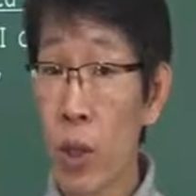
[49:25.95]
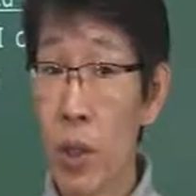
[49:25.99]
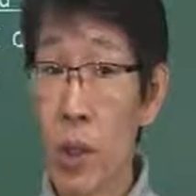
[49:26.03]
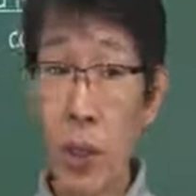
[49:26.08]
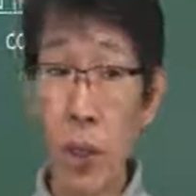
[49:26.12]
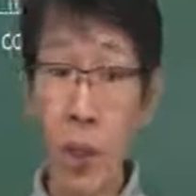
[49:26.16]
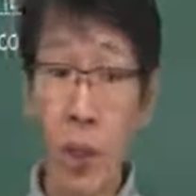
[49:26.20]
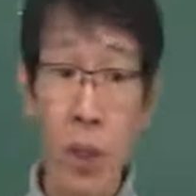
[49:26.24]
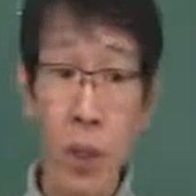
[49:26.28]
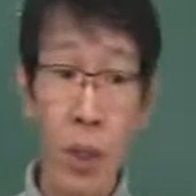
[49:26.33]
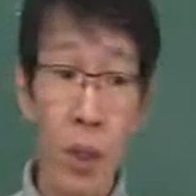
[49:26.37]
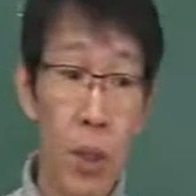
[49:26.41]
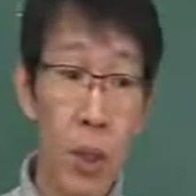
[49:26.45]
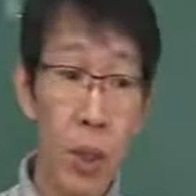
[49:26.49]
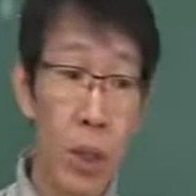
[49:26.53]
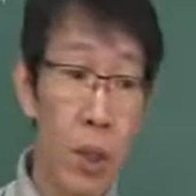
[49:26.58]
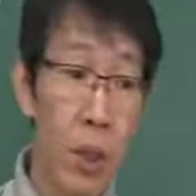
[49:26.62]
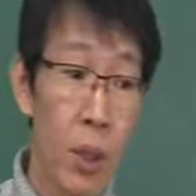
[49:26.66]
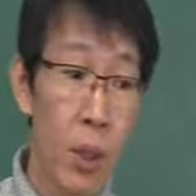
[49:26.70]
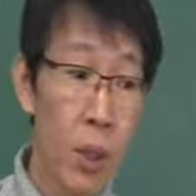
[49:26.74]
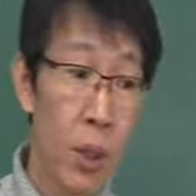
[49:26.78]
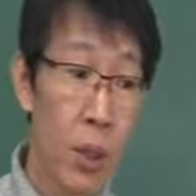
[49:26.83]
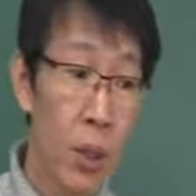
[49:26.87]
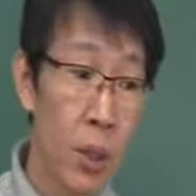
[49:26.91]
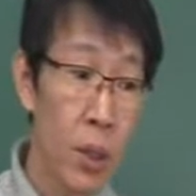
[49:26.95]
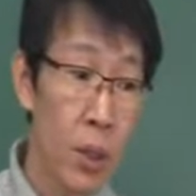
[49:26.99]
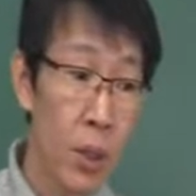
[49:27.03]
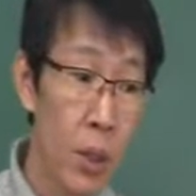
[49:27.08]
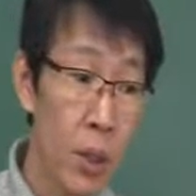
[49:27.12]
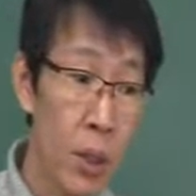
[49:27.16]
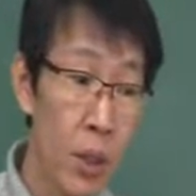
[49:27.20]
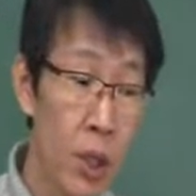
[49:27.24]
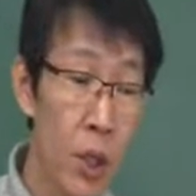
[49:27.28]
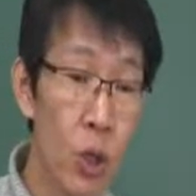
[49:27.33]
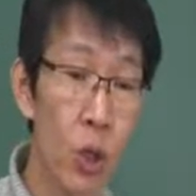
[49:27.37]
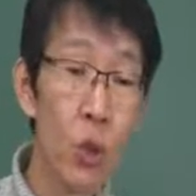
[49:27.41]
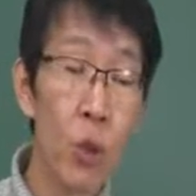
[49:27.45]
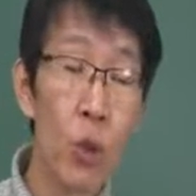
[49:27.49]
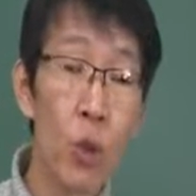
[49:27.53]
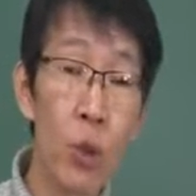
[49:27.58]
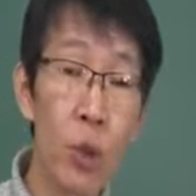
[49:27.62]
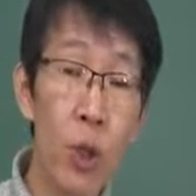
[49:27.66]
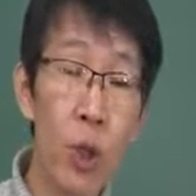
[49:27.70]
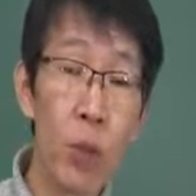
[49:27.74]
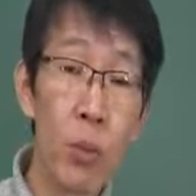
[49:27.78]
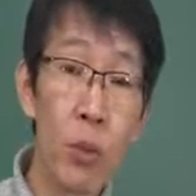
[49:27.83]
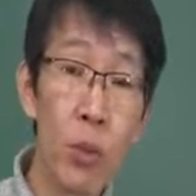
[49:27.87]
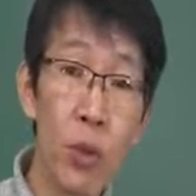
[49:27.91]
그래서 그
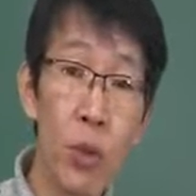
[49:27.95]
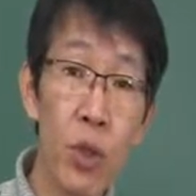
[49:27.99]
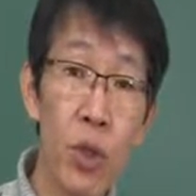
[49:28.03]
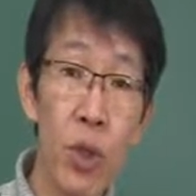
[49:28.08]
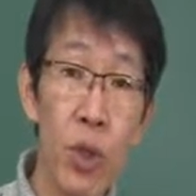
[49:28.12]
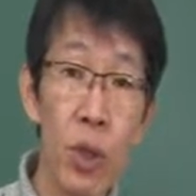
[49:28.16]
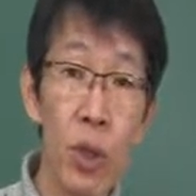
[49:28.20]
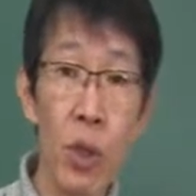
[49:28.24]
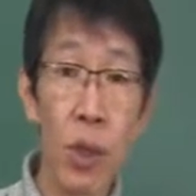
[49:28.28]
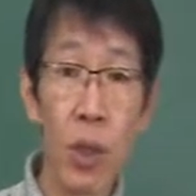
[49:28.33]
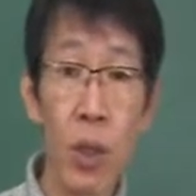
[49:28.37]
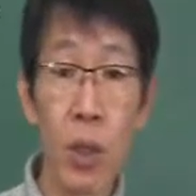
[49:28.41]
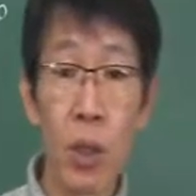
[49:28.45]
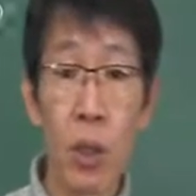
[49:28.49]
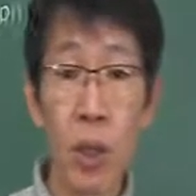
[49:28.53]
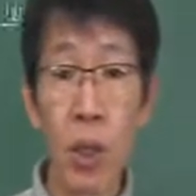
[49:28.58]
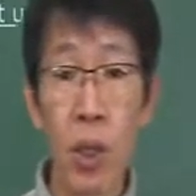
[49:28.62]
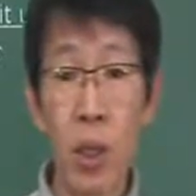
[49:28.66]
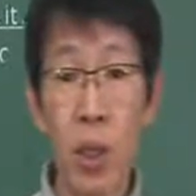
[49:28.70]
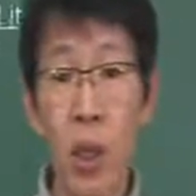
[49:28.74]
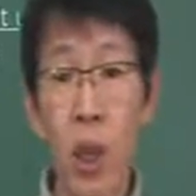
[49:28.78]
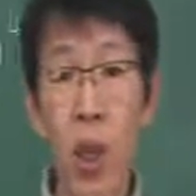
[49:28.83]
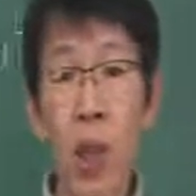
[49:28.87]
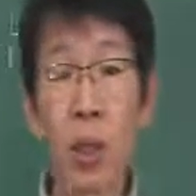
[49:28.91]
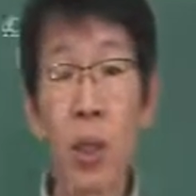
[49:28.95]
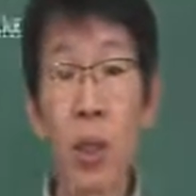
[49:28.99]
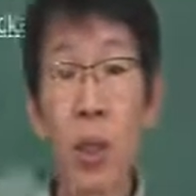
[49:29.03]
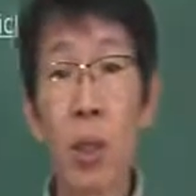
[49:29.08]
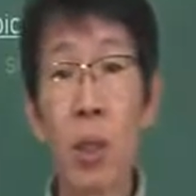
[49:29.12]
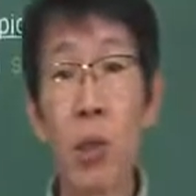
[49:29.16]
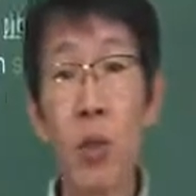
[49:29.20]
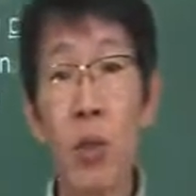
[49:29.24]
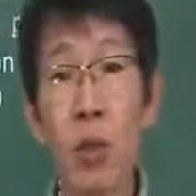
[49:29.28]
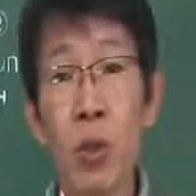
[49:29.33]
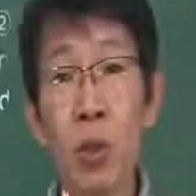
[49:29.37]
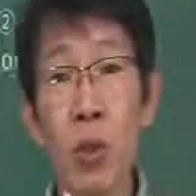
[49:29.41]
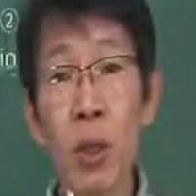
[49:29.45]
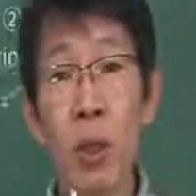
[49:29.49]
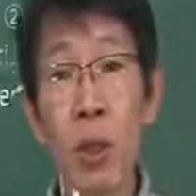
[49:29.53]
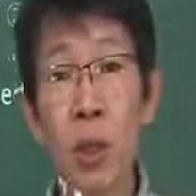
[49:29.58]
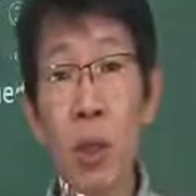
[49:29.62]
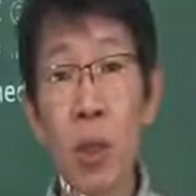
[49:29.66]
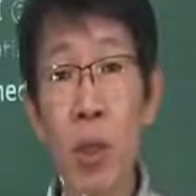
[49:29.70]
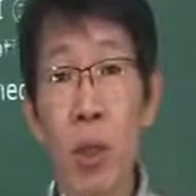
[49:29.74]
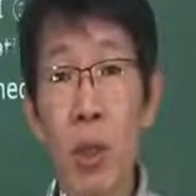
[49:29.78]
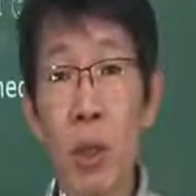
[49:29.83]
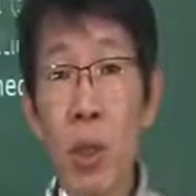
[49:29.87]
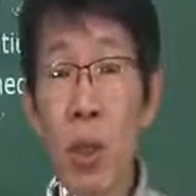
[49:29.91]
기존의 문제들이 그러니까 예전의 문제
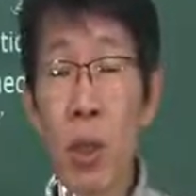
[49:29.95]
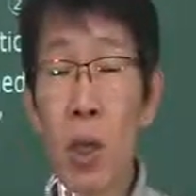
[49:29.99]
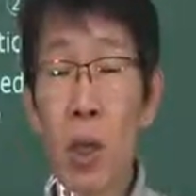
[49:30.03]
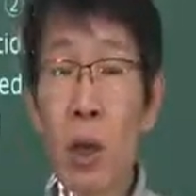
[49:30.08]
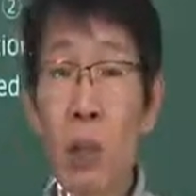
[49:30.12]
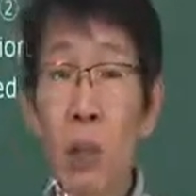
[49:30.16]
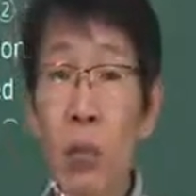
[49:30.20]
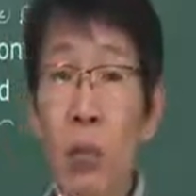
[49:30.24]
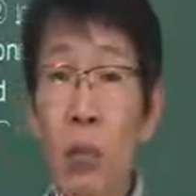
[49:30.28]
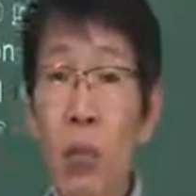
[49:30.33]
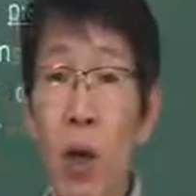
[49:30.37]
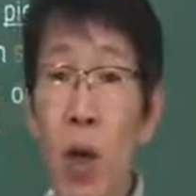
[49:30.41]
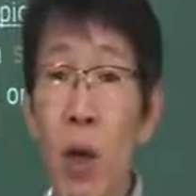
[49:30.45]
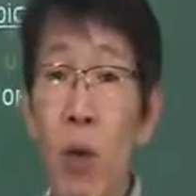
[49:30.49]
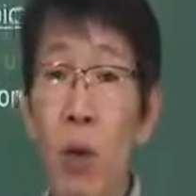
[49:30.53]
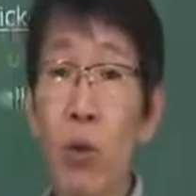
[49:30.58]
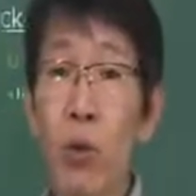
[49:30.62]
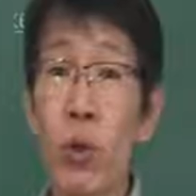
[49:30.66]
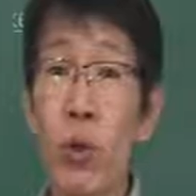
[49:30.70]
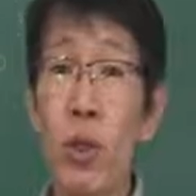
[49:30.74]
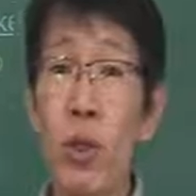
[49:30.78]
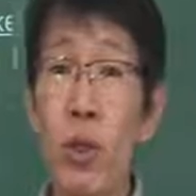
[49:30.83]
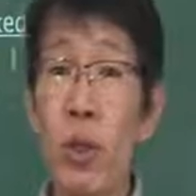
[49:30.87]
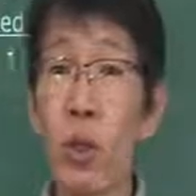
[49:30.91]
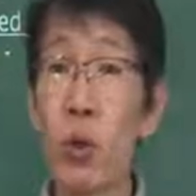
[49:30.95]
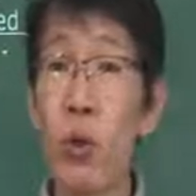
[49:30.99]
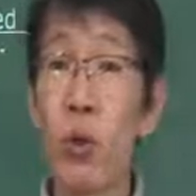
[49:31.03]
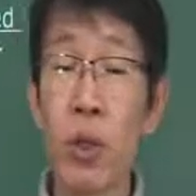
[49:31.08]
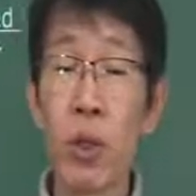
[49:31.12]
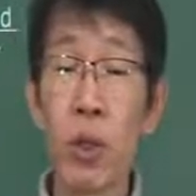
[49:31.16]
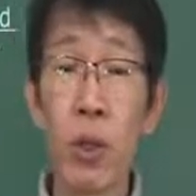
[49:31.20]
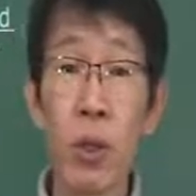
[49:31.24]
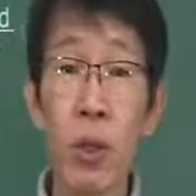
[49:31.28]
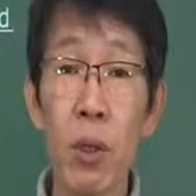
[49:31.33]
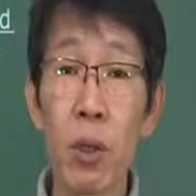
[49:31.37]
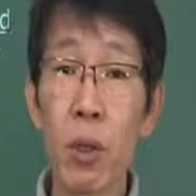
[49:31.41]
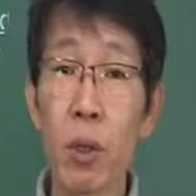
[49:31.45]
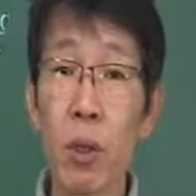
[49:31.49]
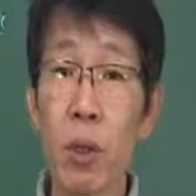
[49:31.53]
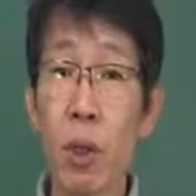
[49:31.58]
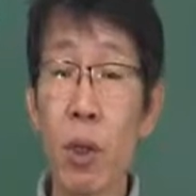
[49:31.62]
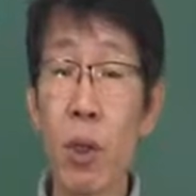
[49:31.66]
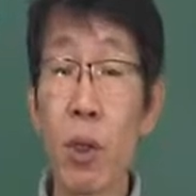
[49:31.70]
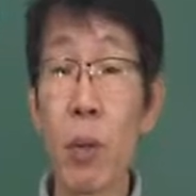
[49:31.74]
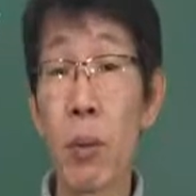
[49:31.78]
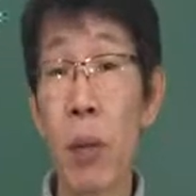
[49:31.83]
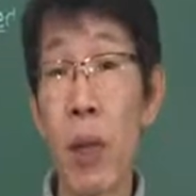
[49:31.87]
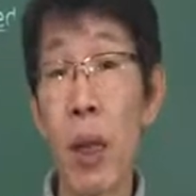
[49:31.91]
형태들이 대부분 한 곳에 치우친 이런
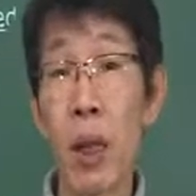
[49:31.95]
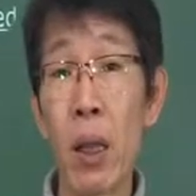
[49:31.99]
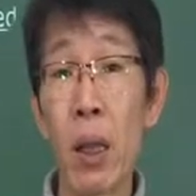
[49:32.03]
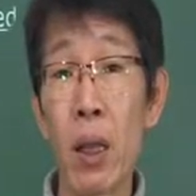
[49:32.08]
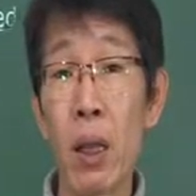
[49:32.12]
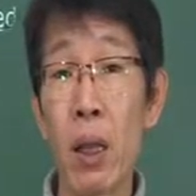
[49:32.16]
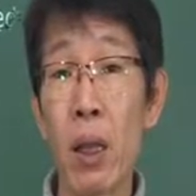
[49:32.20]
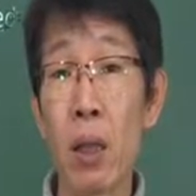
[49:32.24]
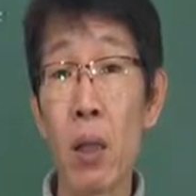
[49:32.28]
형태들이 많았다.